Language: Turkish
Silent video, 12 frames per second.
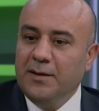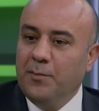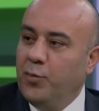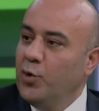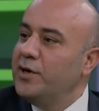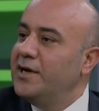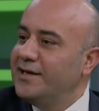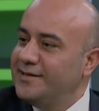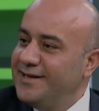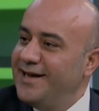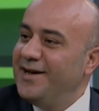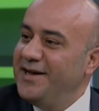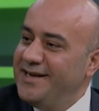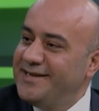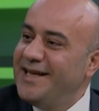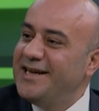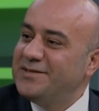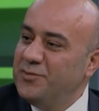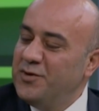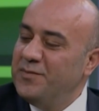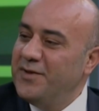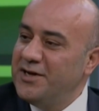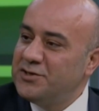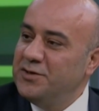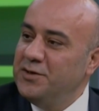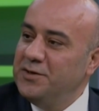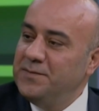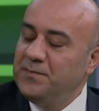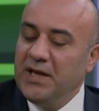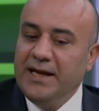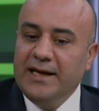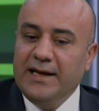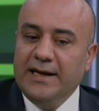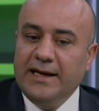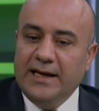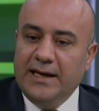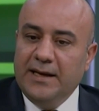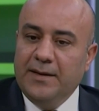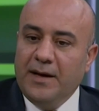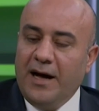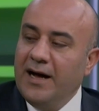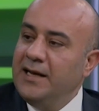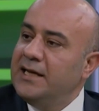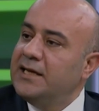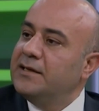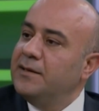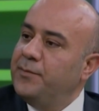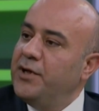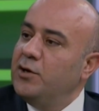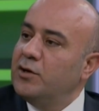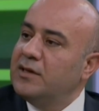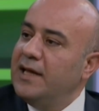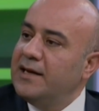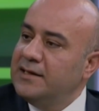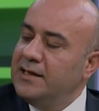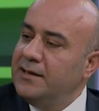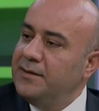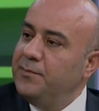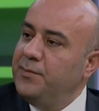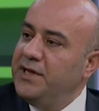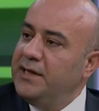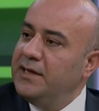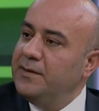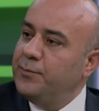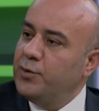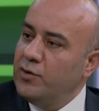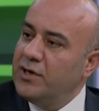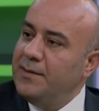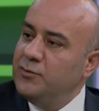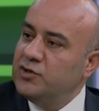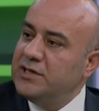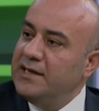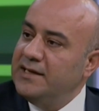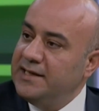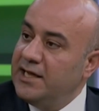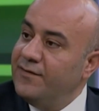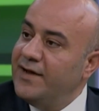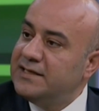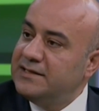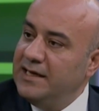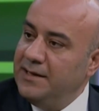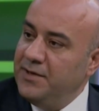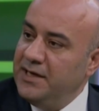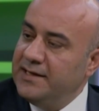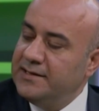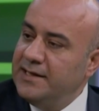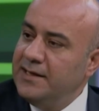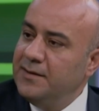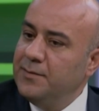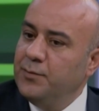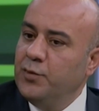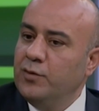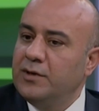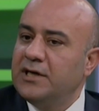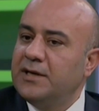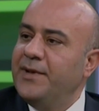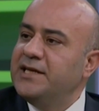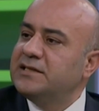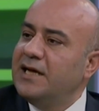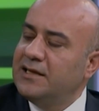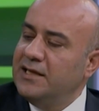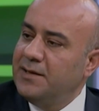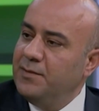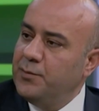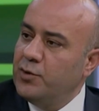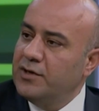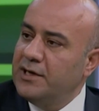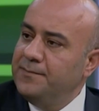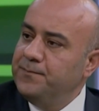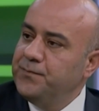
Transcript: bugün hatta ilk ders bugün başlıyor. Ee, aylık periyotlarda bir program düzenledik üniversiteyle birlikte. Bu 45 saatlik bir program.